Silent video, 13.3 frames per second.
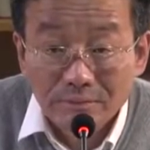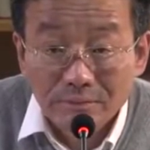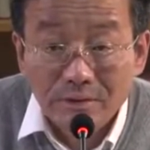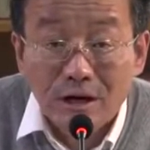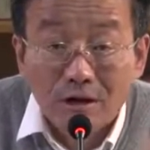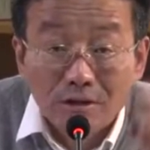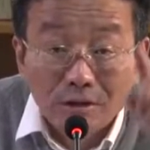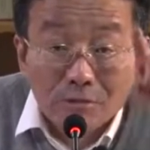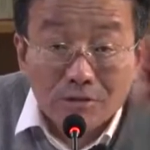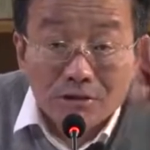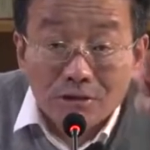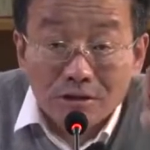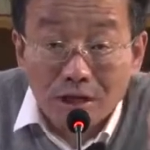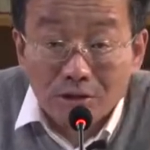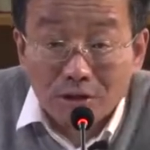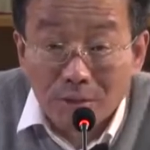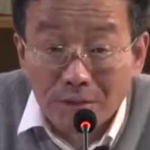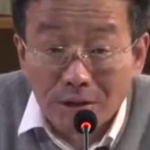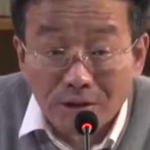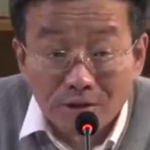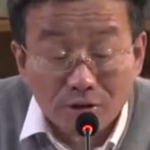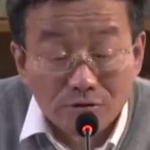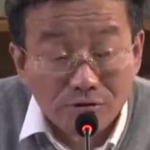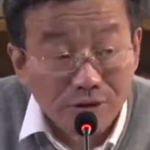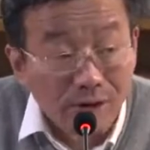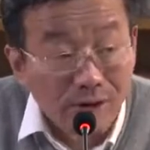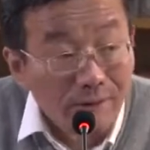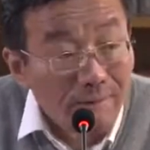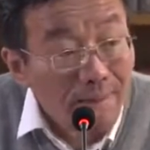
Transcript: 你考进莫斯科大学也不要你学费的，